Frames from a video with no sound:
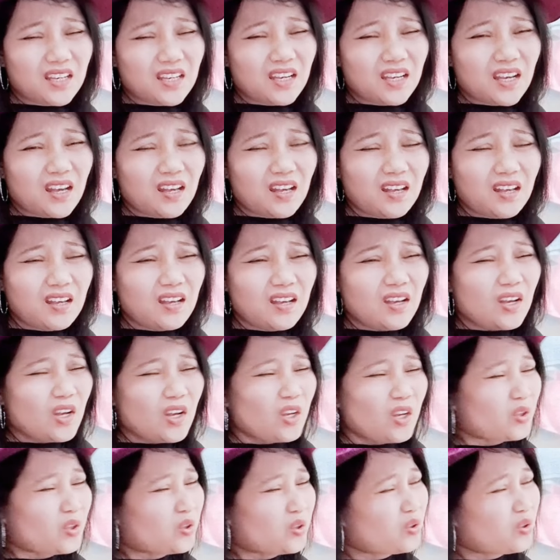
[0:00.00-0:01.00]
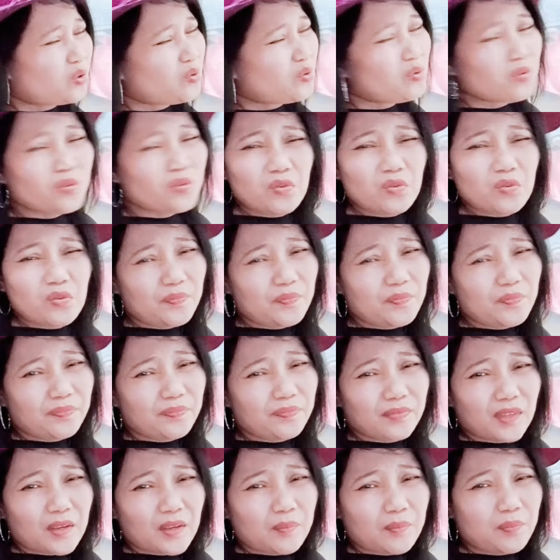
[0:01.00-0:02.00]
ya tunggu
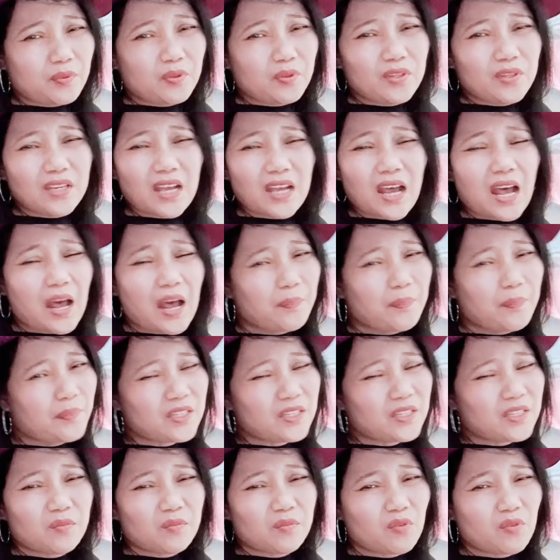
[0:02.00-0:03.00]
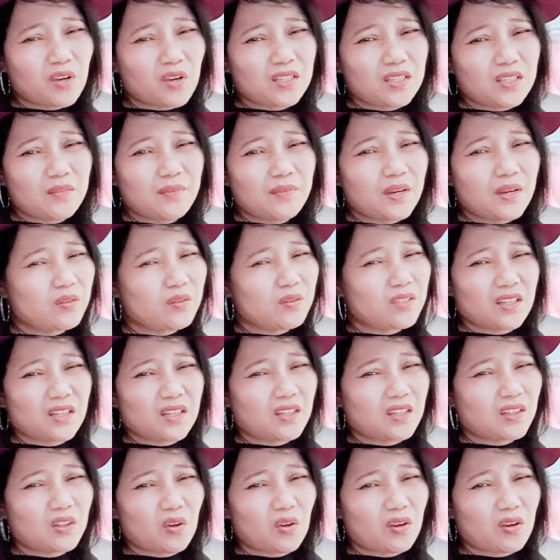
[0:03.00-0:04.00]
punya habis semua sih baru
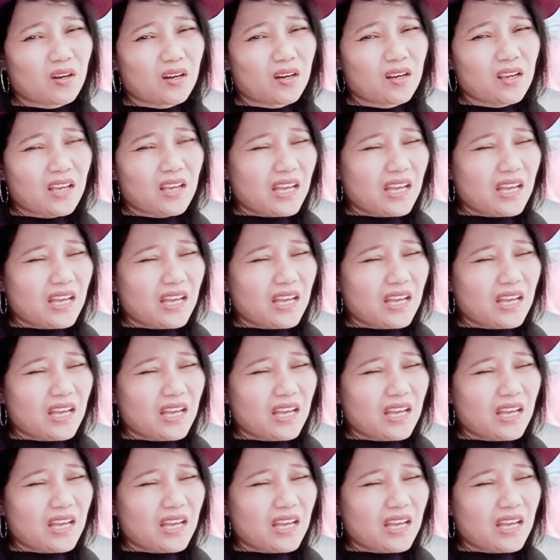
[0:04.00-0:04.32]
semprot